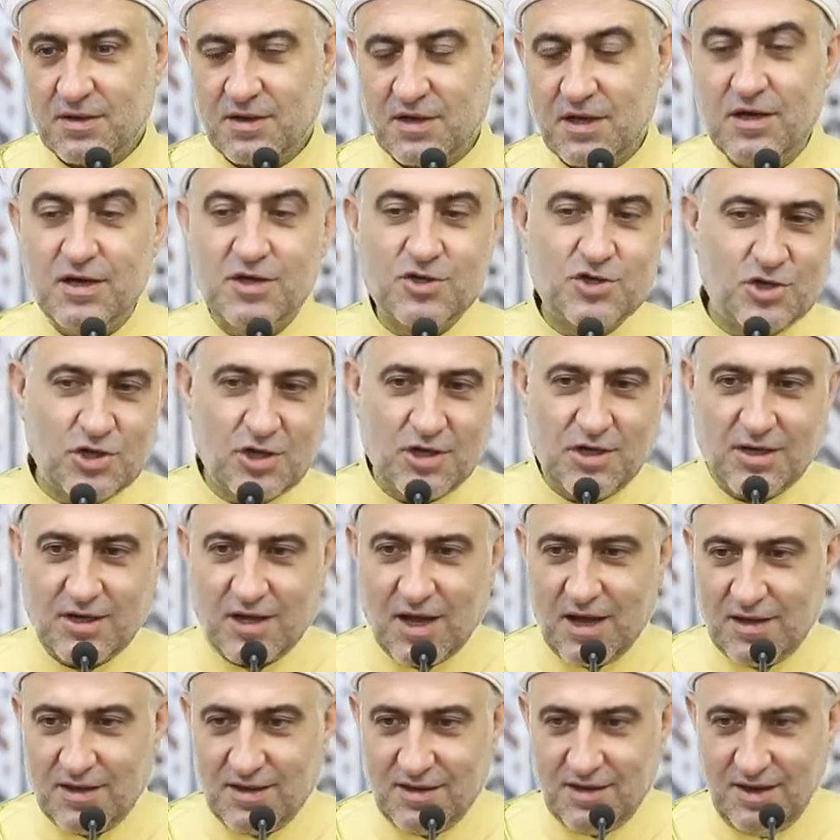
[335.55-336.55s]
كل الشغل
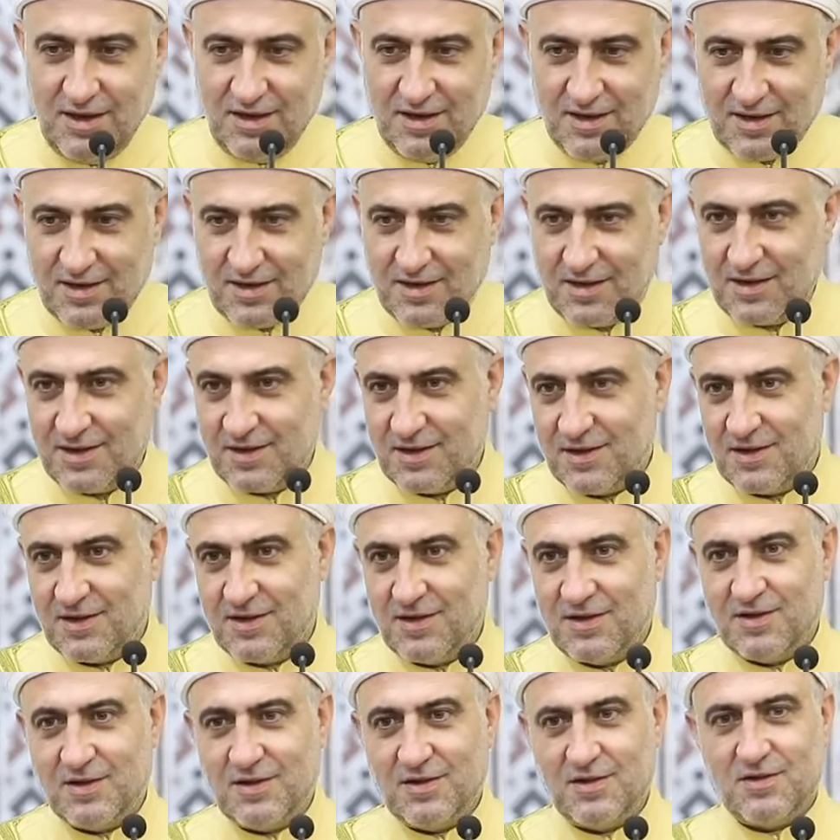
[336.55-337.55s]
كان هنيك
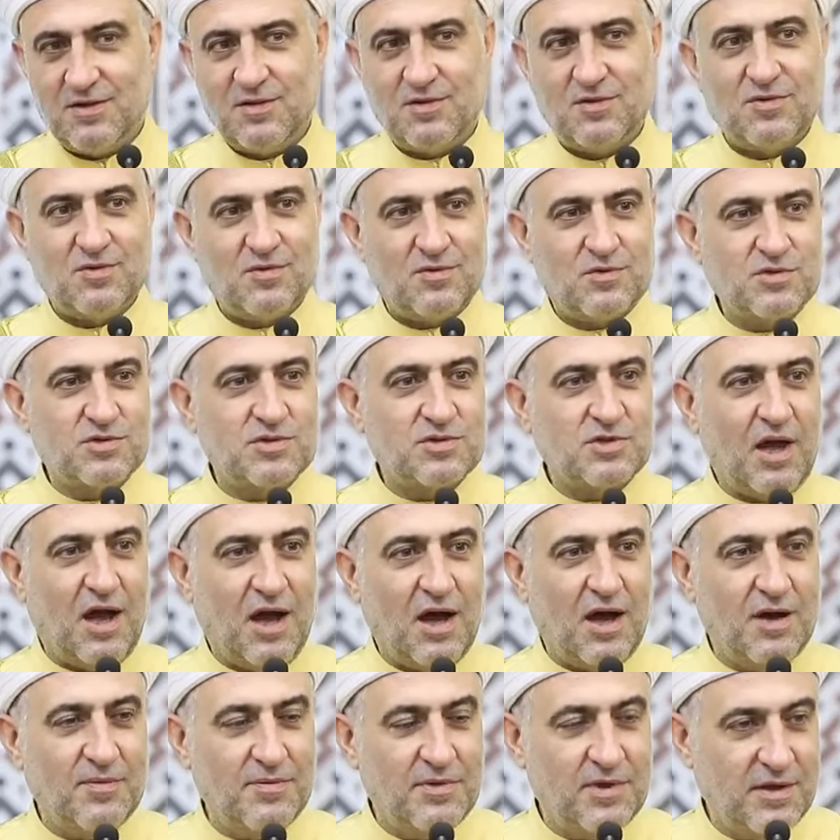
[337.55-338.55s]

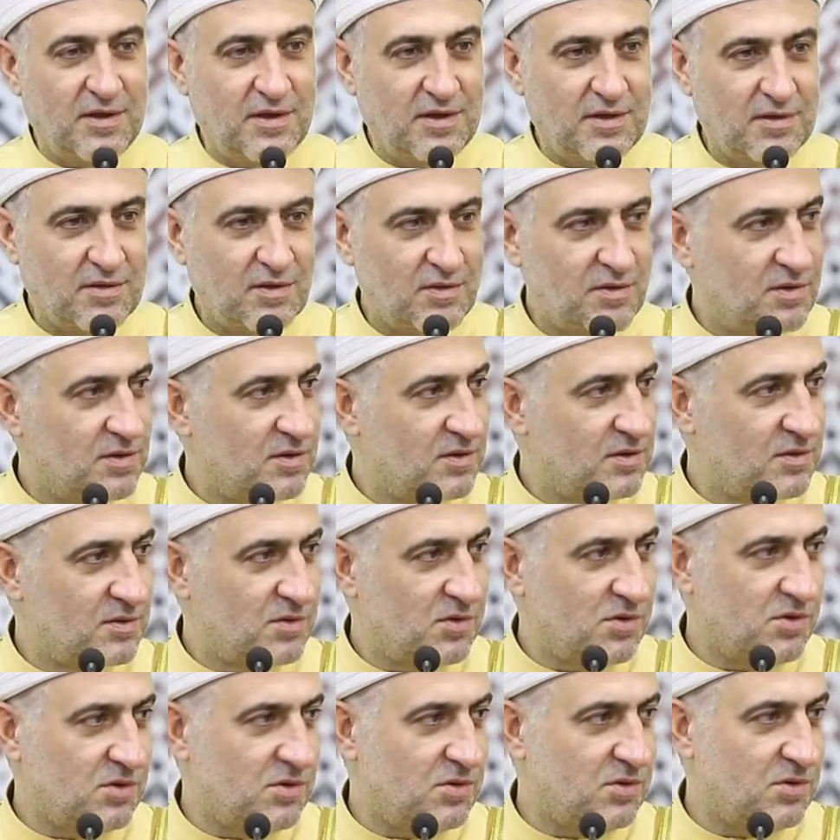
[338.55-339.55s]
والصحابة
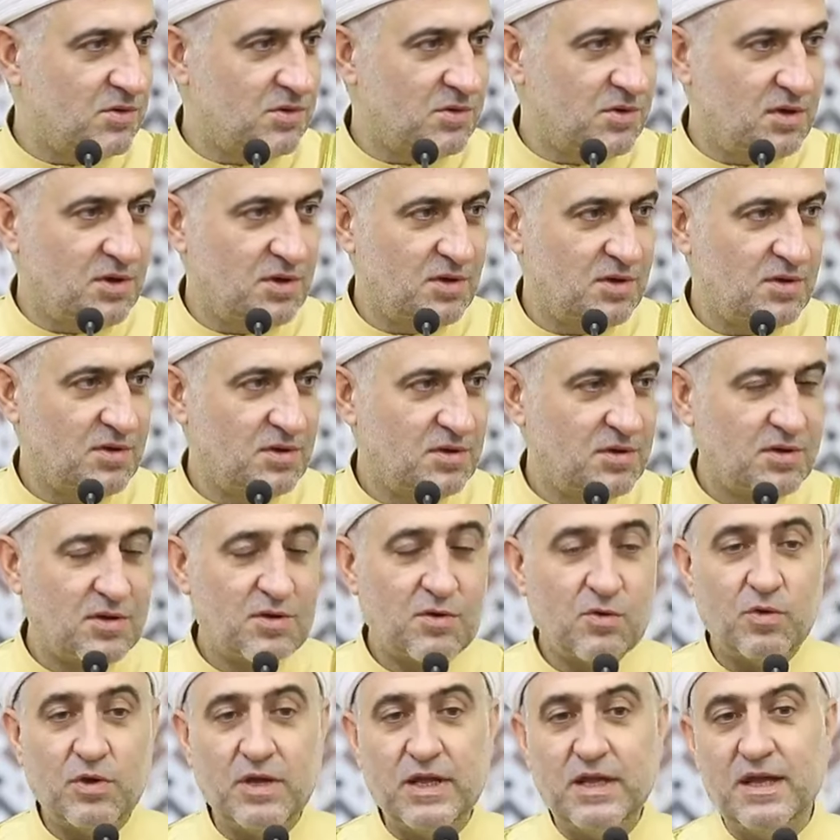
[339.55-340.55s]
أوه
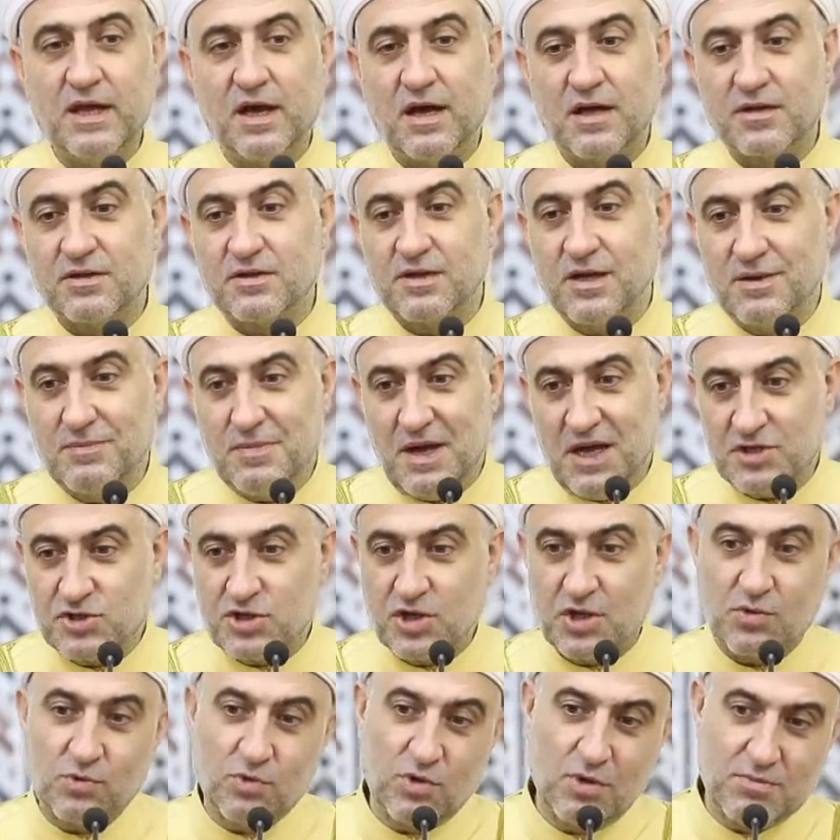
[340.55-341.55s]
وهي أرض
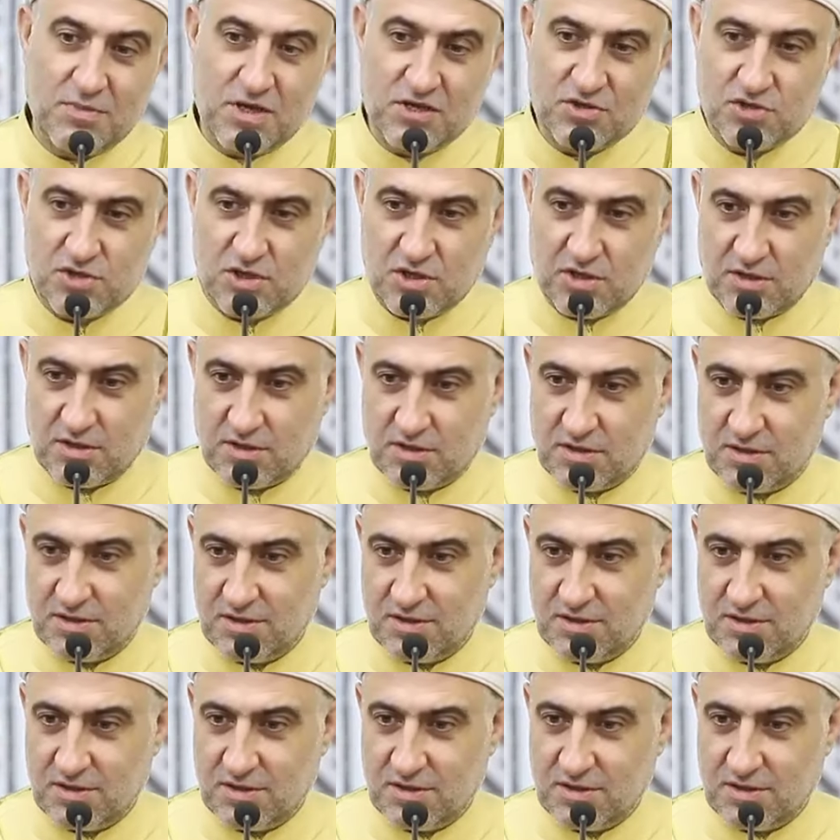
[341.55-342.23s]
المحشر والمنشر